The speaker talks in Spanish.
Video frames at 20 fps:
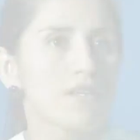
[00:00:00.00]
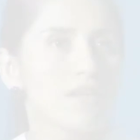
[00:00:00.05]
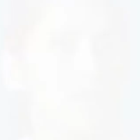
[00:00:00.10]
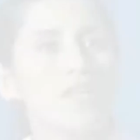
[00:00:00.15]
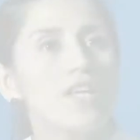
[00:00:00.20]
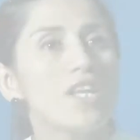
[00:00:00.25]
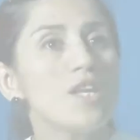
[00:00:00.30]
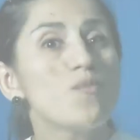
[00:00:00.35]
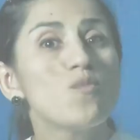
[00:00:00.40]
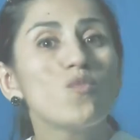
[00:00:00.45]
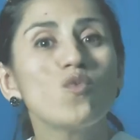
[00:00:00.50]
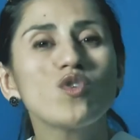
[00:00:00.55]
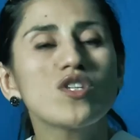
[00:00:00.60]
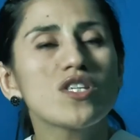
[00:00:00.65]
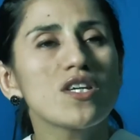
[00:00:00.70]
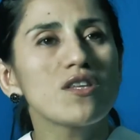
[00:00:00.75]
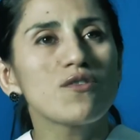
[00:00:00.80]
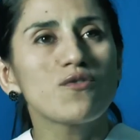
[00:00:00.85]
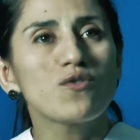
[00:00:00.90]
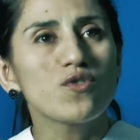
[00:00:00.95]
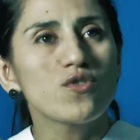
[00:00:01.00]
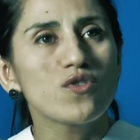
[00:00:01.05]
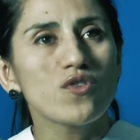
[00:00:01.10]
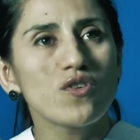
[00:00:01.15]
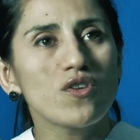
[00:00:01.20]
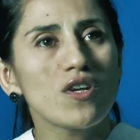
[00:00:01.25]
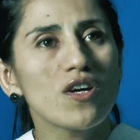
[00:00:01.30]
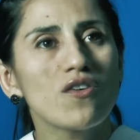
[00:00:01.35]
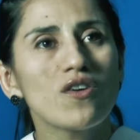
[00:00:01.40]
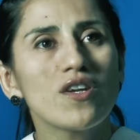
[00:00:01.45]
Tiene mucha
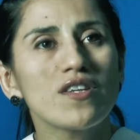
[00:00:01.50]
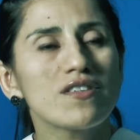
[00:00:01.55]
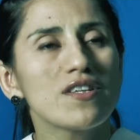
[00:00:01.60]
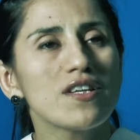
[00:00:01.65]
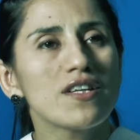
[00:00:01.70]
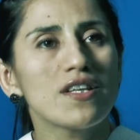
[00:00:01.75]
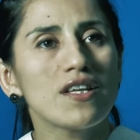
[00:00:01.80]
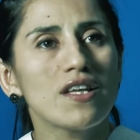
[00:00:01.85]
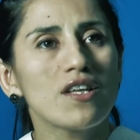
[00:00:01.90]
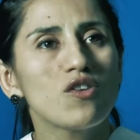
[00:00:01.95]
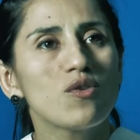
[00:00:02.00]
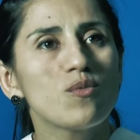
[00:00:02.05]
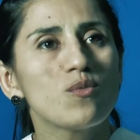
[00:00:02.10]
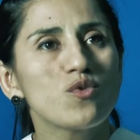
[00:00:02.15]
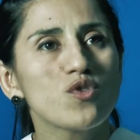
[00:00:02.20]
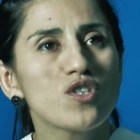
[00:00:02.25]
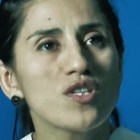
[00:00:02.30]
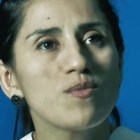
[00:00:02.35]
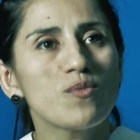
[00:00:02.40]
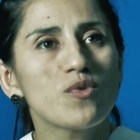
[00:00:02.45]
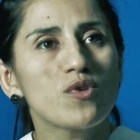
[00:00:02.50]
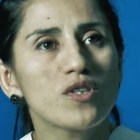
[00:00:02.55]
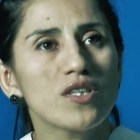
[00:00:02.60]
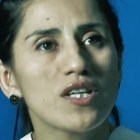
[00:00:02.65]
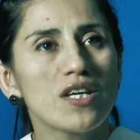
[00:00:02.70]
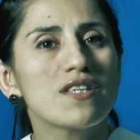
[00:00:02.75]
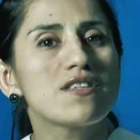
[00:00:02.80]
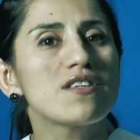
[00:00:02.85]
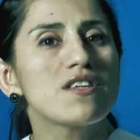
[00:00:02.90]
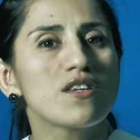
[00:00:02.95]
difusión ahora, se le está dando mucha
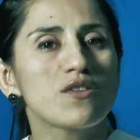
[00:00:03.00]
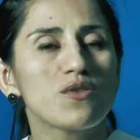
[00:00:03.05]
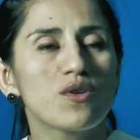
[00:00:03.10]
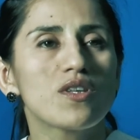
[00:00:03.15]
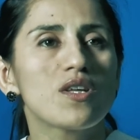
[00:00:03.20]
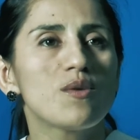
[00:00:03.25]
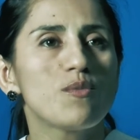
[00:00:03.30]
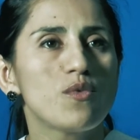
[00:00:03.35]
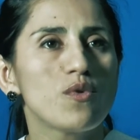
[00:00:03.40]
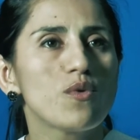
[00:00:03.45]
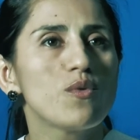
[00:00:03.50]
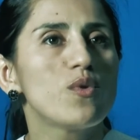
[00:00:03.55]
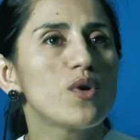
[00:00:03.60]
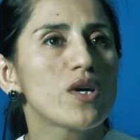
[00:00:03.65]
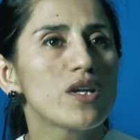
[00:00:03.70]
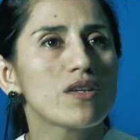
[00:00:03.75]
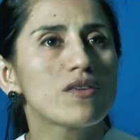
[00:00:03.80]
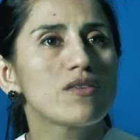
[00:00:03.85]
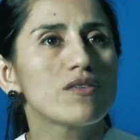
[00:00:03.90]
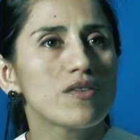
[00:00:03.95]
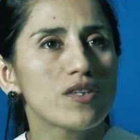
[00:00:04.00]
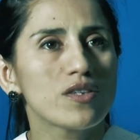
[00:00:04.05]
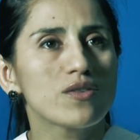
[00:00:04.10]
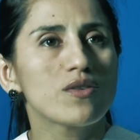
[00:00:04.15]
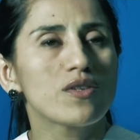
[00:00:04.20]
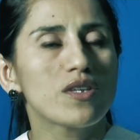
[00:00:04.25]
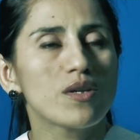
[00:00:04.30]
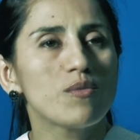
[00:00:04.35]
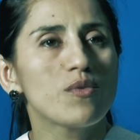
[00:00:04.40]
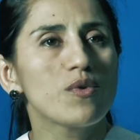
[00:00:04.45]
importancia y eso está muy bueno,
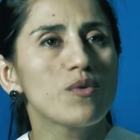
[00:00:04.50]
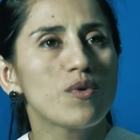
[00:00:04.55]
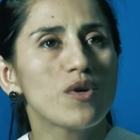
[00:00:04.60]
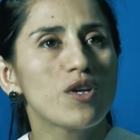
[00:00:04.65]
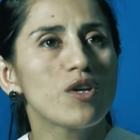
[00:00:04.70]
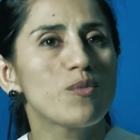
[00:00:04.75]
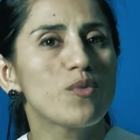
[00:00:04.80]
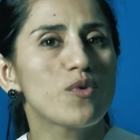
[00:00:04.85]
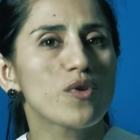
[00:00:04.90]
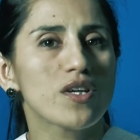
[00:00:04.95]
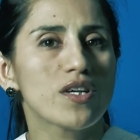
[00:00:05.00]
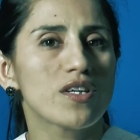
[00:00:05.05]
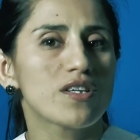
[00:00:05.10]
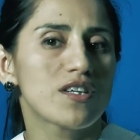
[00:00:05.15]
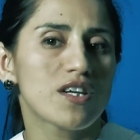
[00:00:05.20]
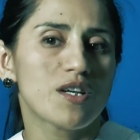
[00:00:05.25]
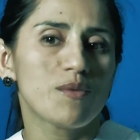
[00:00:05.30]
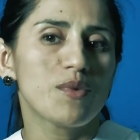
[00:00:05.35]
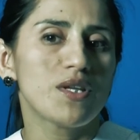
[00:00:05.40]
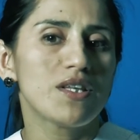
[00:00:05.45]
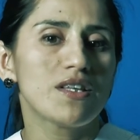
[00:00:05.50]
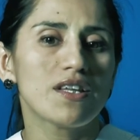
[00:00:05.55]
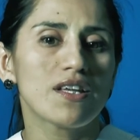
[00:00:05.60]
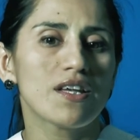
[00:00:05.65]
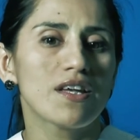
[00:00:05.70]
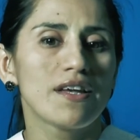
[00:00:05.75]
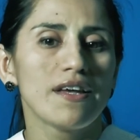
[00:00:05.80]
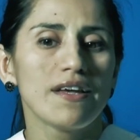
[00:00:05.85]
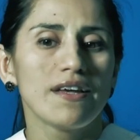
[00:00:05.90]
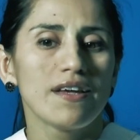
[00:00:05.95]
eso está muy bueno porque
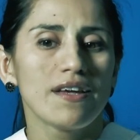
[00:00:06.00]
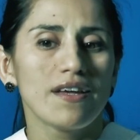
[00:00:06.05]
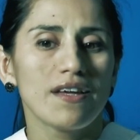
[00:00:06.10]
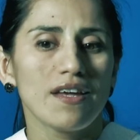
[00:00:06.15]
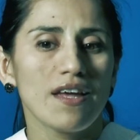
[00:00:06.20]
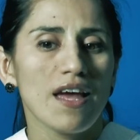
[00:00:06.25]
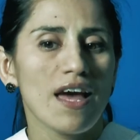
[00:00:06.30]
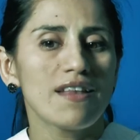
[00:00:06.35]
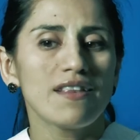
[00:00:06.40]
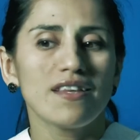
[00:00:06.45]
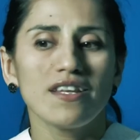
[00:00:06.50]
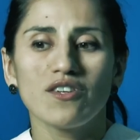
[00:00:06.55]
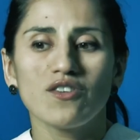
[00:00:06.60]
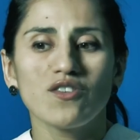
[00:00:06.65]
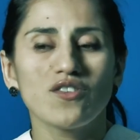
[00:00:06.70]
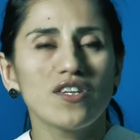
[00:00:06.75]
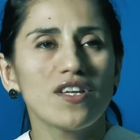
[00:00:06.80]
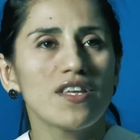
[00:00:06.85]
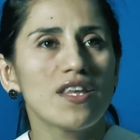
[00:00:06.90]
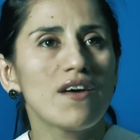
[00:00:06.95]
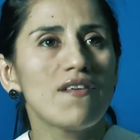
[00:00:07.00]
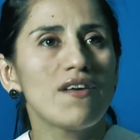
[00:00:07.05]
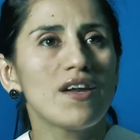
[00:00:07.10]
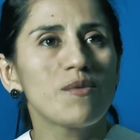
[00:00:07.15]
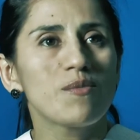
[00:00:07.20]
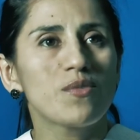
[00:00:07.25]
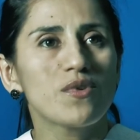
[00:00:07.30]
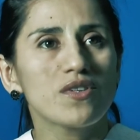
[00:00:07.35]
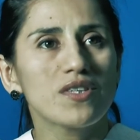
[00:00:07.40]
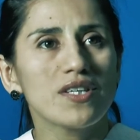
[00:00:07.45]
realmente eh, antes no se le daba la
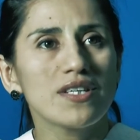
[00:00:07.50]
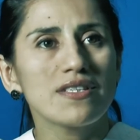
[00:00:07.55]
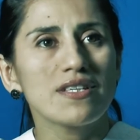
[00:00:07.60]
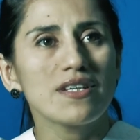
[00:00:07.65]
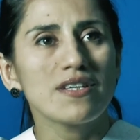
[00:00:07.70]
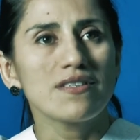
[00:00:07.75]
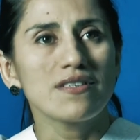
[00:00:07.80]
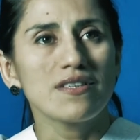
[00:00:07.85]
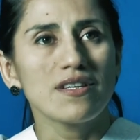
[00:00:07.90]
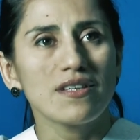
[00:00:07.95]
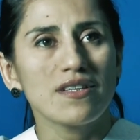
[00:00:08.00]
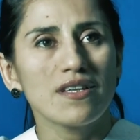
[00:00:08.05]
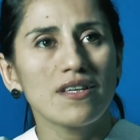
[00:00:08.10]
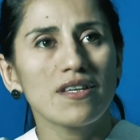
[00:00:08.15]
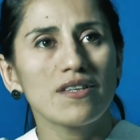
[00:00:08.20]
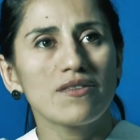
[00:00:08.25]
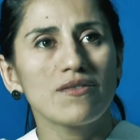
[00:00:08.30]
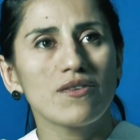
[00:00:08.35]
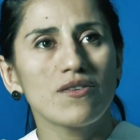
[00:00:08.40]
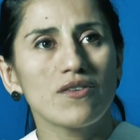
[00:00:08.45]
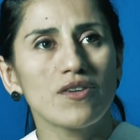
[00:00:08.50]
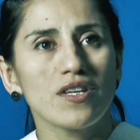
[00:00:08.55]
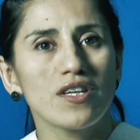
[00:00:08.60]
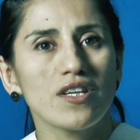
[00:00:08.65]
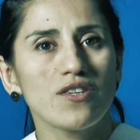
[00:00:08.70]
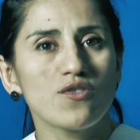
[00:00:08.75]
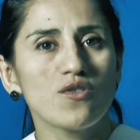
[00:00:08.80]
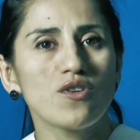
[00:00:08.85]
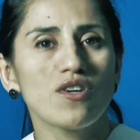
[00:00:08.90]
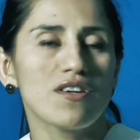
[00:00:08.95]
importancia que se le está dando ahora y
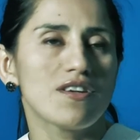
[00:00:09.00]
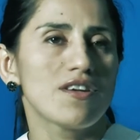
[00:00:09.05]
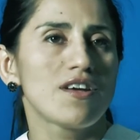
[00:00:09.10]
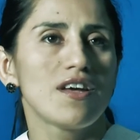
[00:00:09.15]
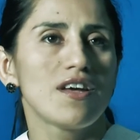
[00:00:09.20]
eso es